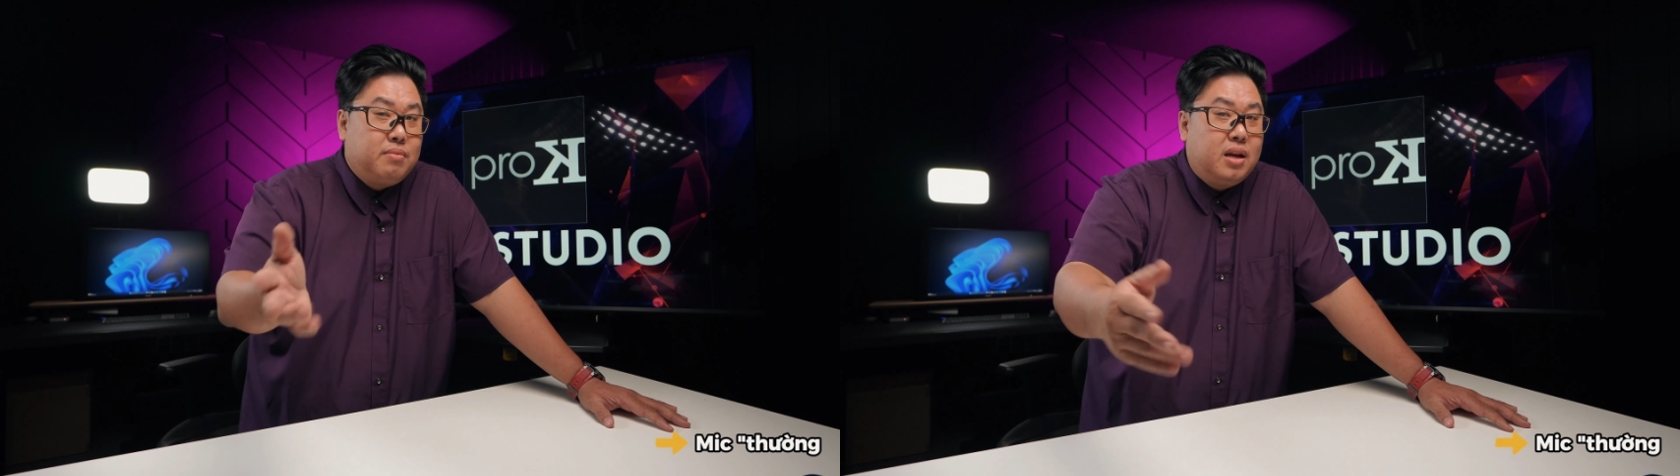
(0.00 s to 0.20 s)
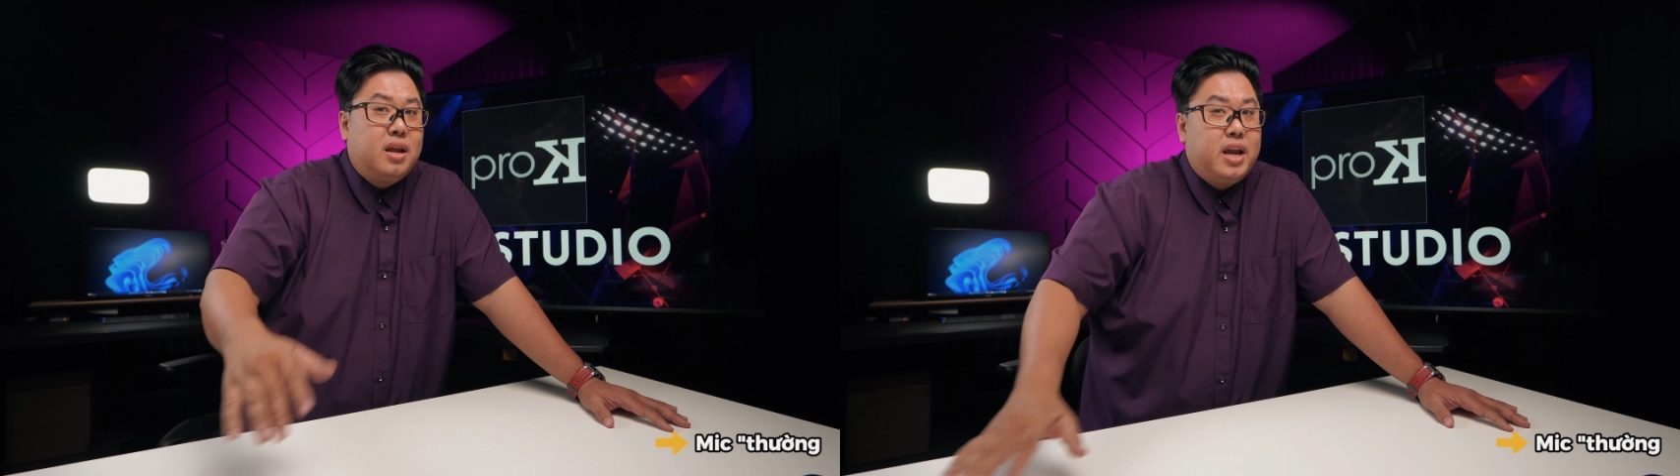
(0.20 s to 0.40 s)

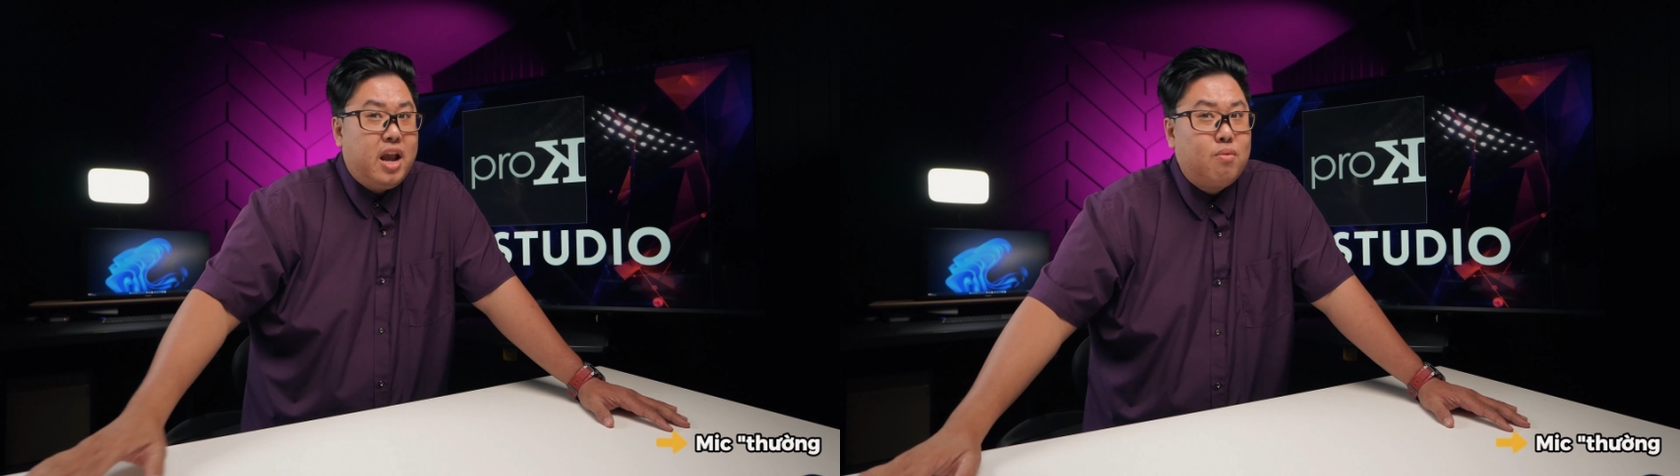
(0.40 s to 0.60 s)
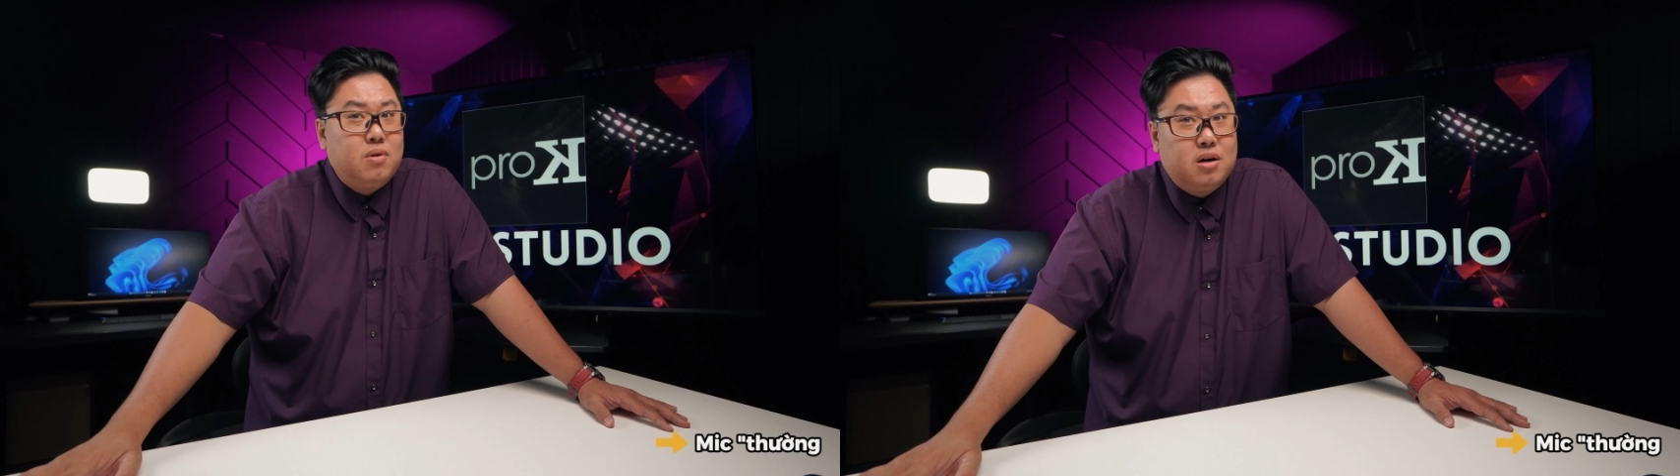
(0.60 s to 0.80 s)
thanh này nghe
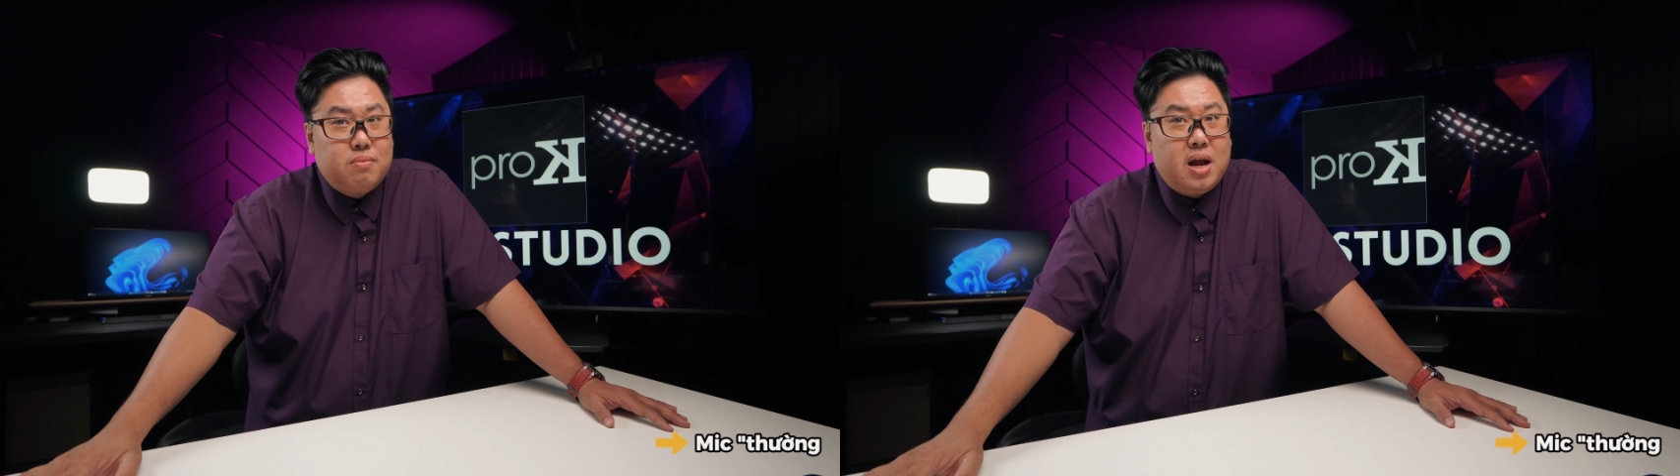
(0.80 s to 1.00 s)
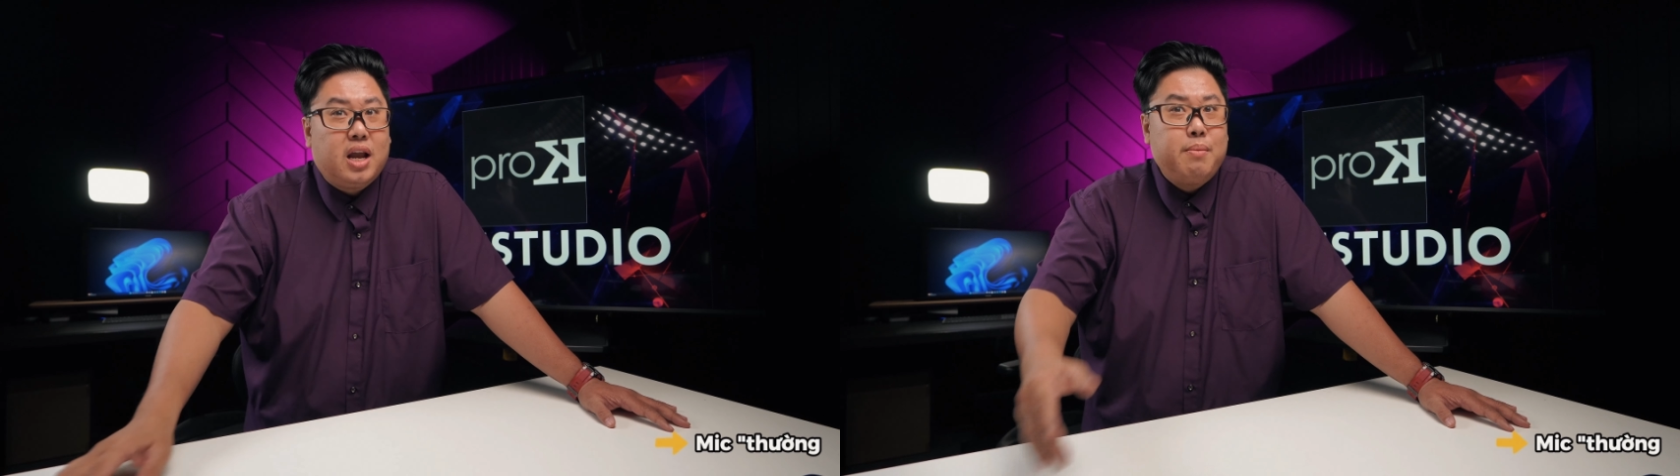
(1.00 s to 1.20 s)
cũng được
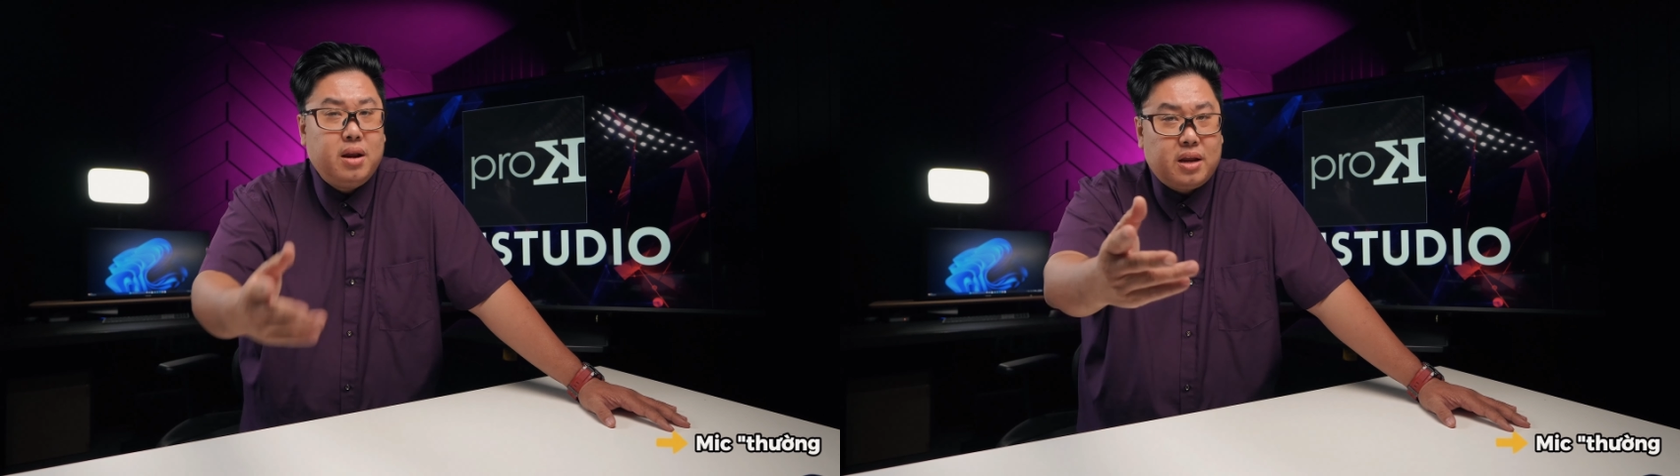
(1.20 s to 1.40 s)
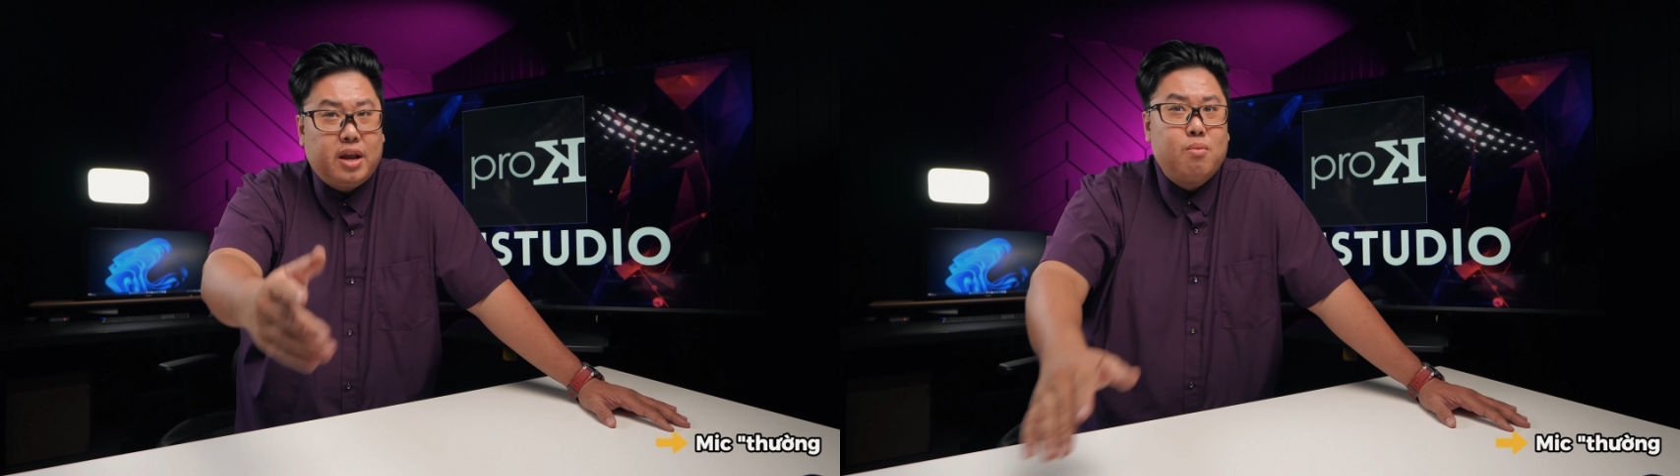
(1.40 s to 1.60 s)
mà cái mic này